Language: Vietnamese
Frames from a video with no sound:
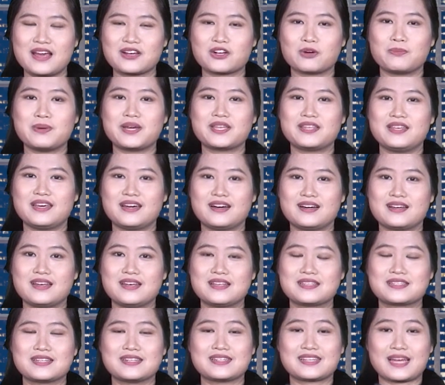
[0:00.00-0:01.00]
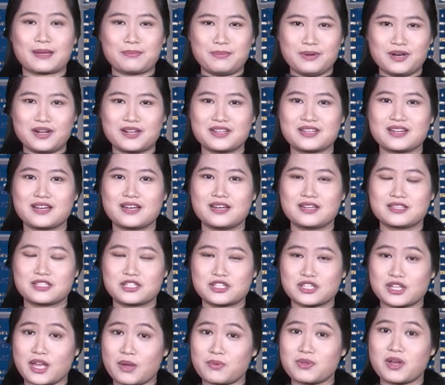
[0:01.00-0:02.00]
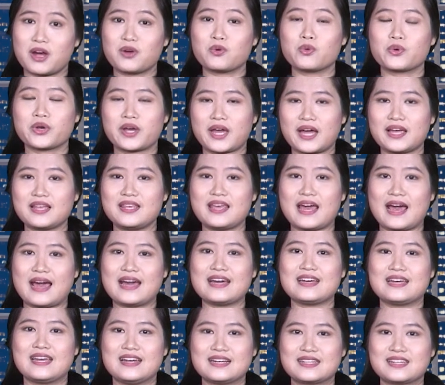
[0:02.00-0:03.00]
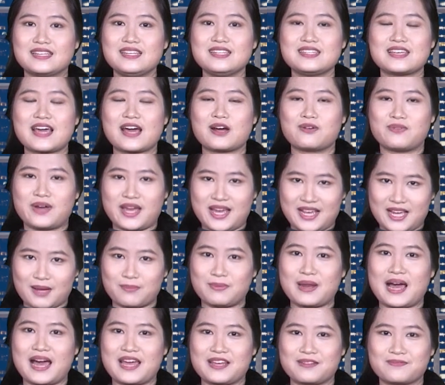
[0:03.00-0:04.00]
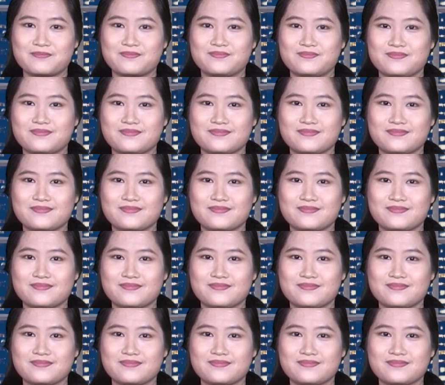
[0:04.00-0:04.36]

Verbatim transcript: Còn bây giờ, xin cảm ơn sự theo dõi của các khán giả. Kính chào và hẹn gặp lại.